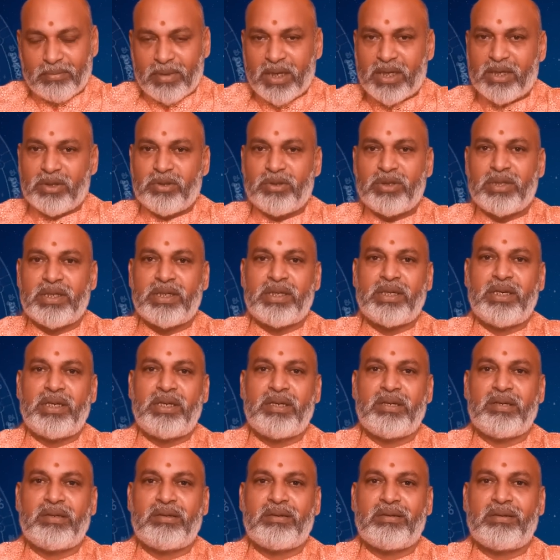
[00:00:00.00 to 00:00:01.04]
మనకి
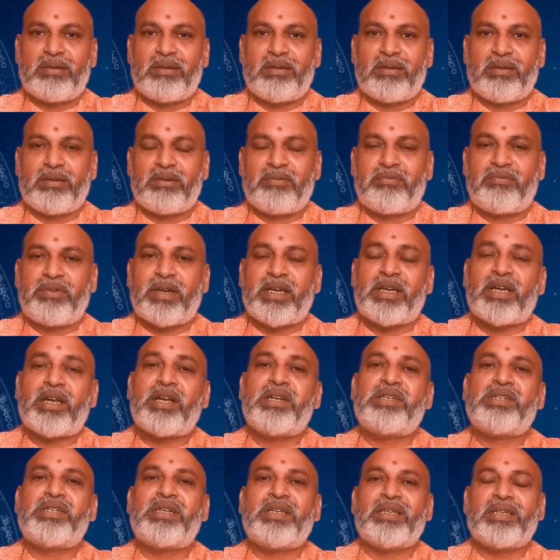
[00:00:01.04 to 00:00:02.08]

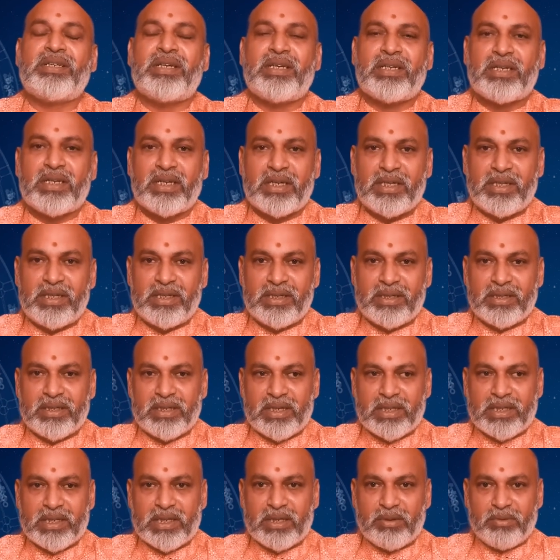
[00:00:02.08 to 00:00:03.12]
ఫైనాన్షియల్గా కానీ
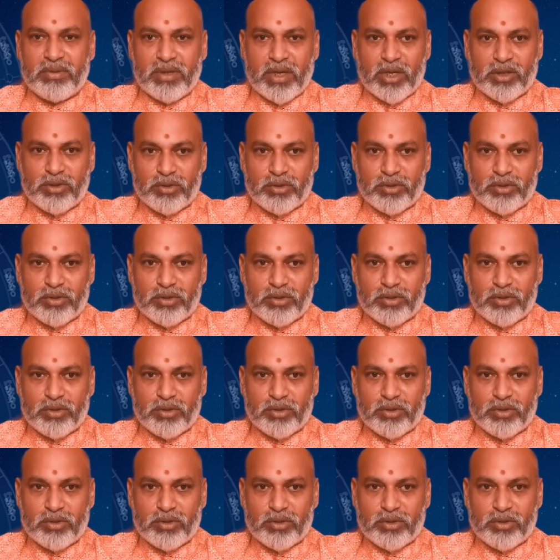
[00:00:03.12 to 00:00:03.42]
ఏదైనా ఒక